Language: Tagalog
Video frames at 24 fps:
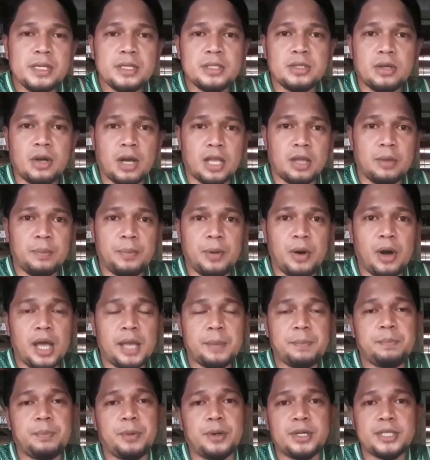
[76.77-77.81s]
So ngayon po
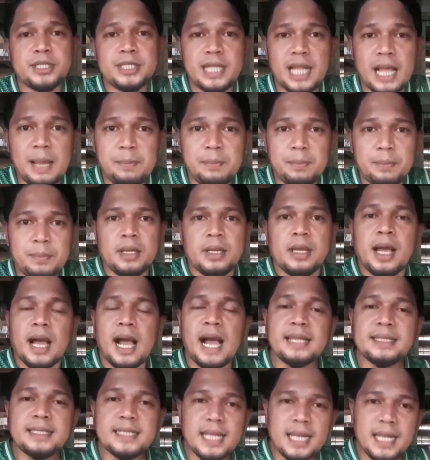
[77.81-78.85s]
ay first lap
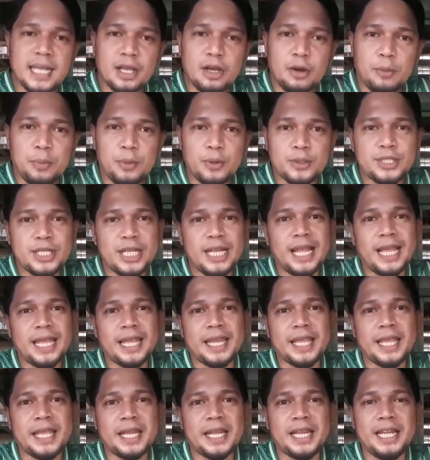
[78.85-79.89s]
at sa linggo po sila
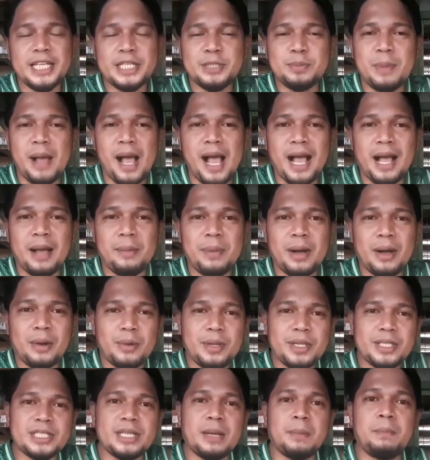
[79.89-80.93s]
i-release mga
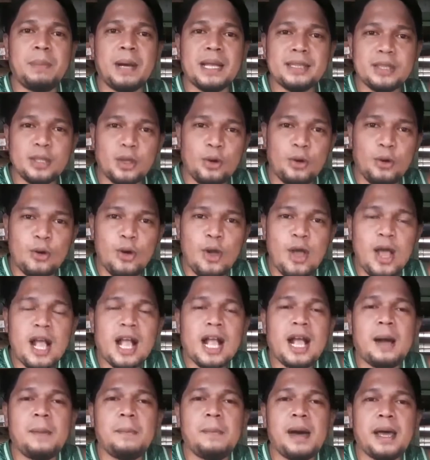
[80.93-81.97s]
kabagwis sa Bato,
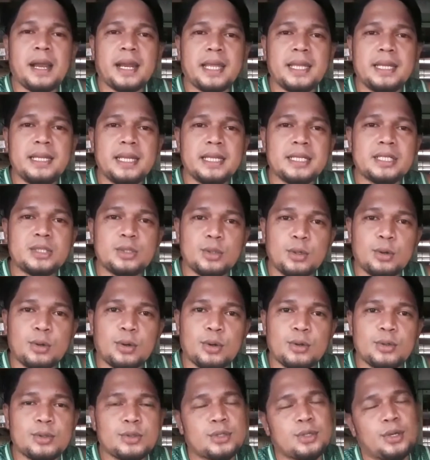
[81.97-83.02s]
Camarines
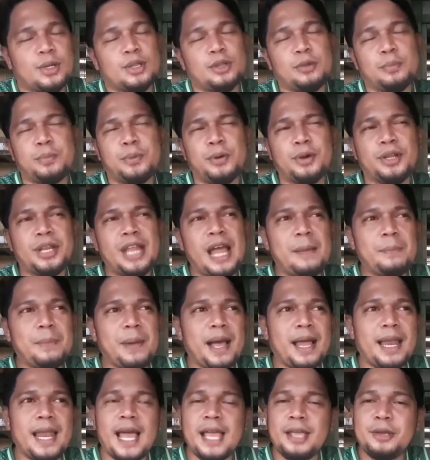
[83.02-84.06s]
Sur. So ito po ay
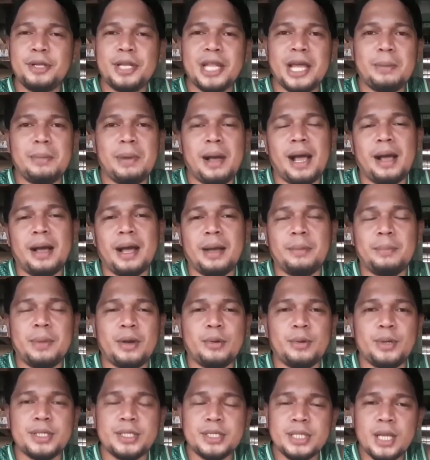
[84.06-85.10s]
napakalayo na mga
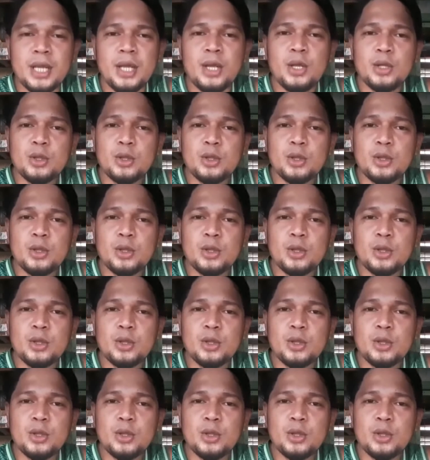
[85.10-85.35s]
kabagwis.